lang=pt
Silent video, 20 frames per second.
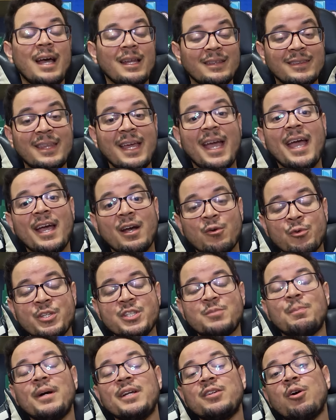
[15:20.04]
e até o
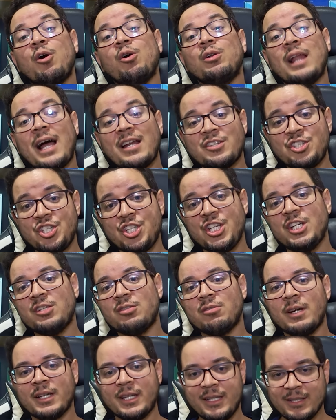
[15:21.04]
espanhol
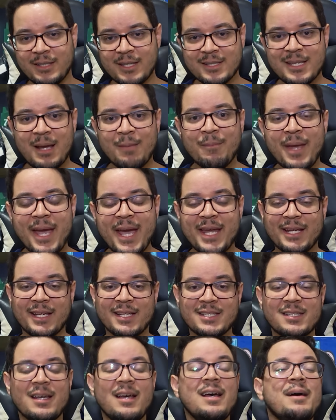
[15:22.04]
latino aqui das
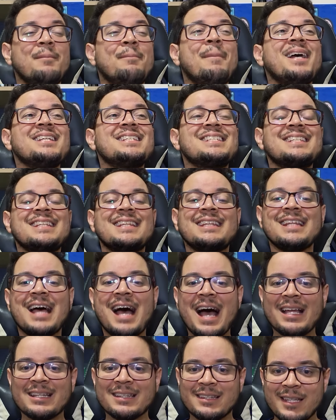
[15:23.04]
Américas, mas
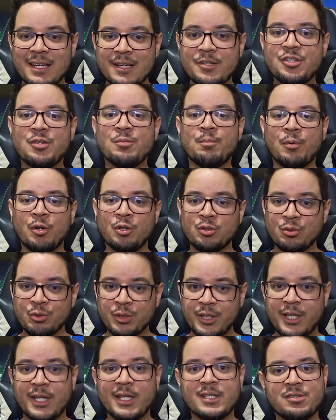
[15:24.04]
nada de
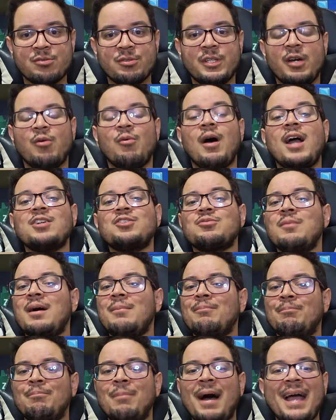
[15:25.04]
português, o que eu acho
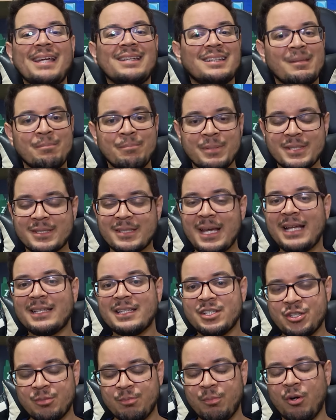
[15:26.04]
uma baita
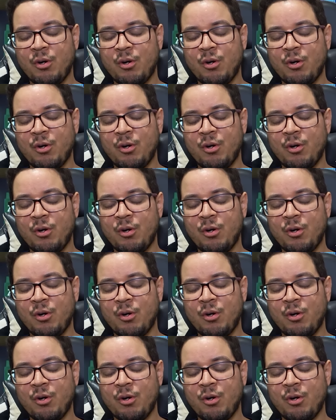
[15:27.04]
pisada de